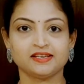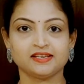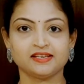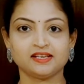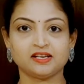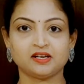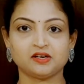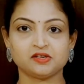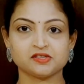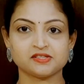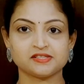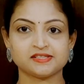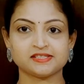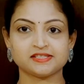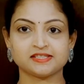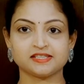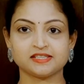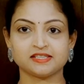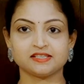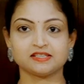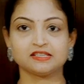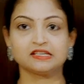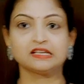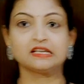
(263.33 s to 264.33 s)
ఇలా
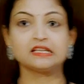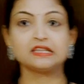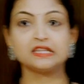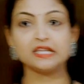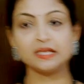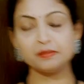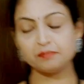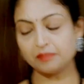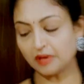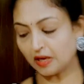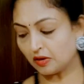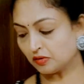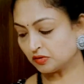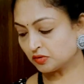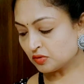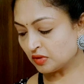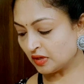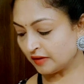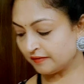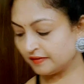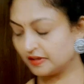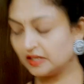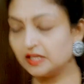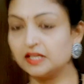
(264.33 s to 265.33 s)
వస్తుంది దీని బ్లౌజ్
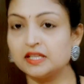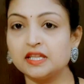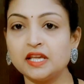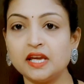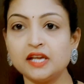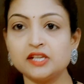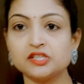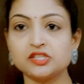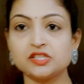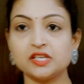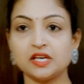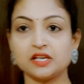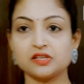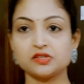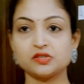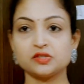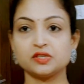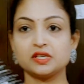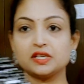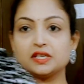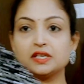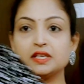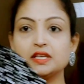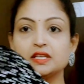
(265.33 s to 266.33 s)
కూడా వీళ్ళు ఇదే ఇచ్చారు
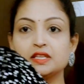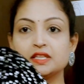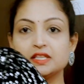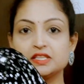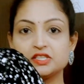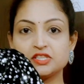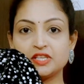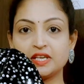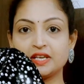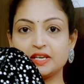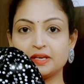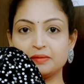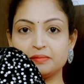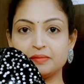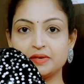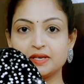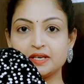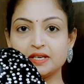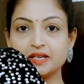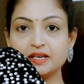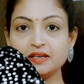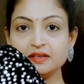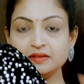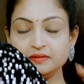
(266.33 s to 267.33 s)
చూడండి ఇది
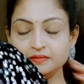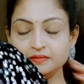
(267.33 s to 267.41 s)
ఇచ్చారనమాట